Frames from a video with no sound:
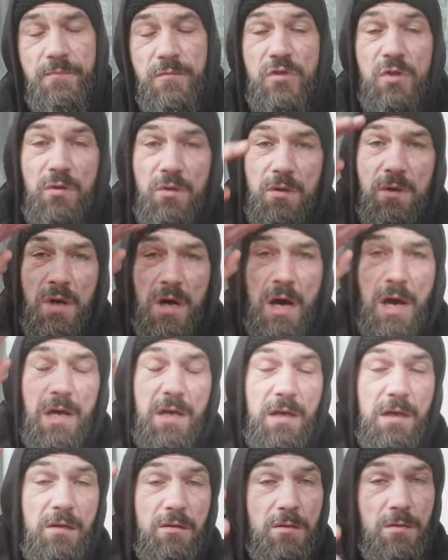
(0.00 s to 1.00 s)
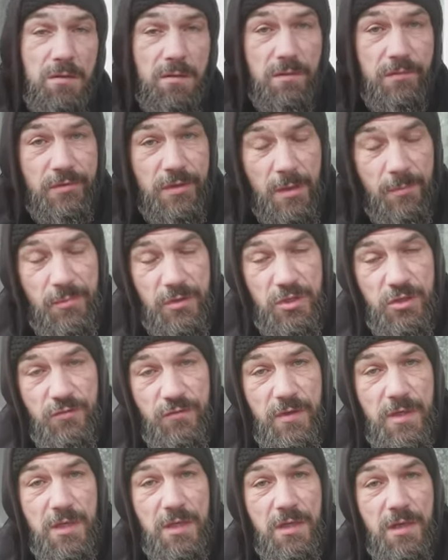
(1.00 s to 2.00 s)
So, hi, hallo, da bin ich
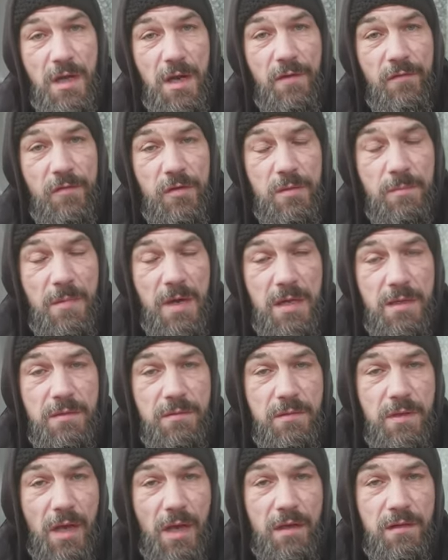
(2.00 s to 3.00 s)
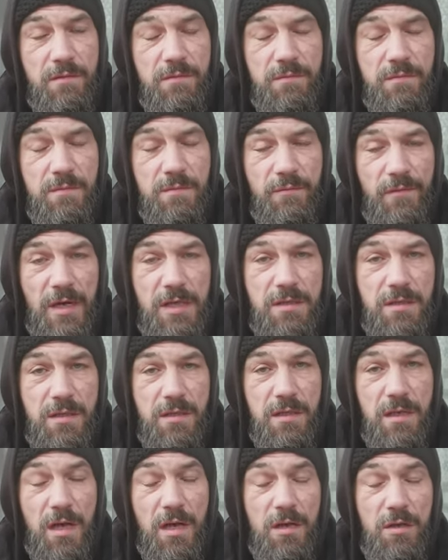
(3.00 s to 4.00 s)
wieder. Ja, wir machen direkt
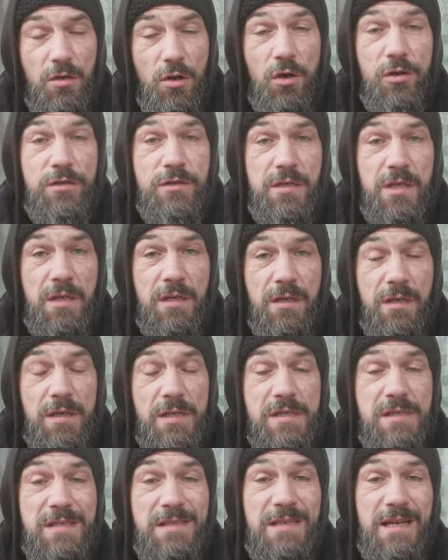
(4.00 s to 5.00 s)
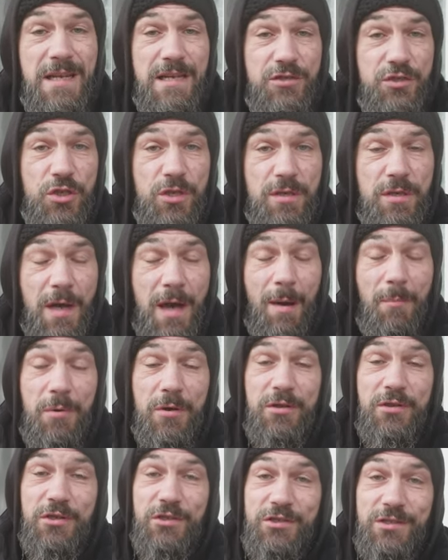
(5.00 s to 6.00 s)
weiter. Ja, Leunting ist legit,
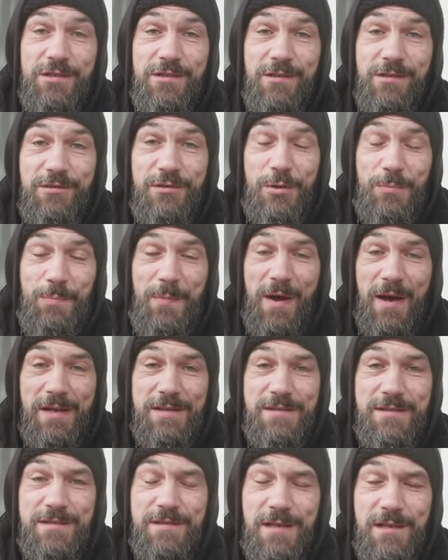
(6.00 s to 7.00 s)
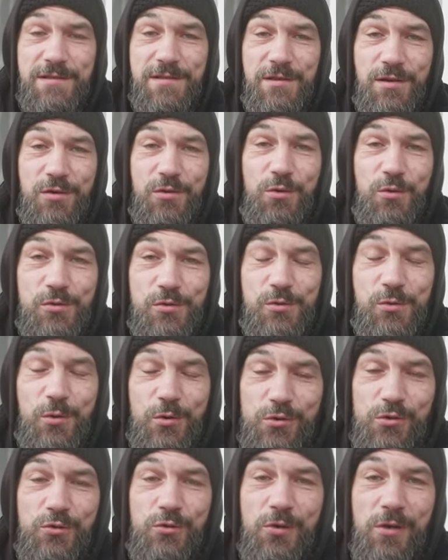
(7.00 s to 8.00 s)
aber nicht Jipmans letzter
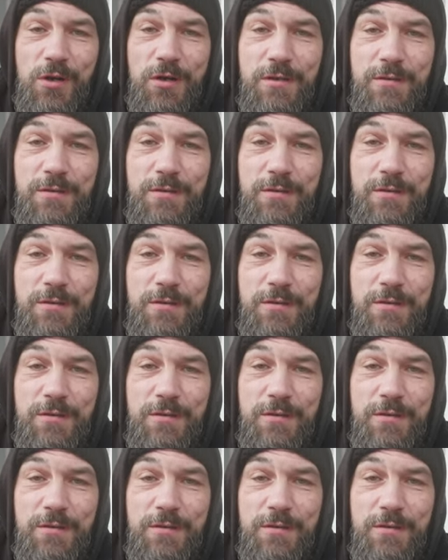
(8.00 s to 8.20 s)
Klostorschüler.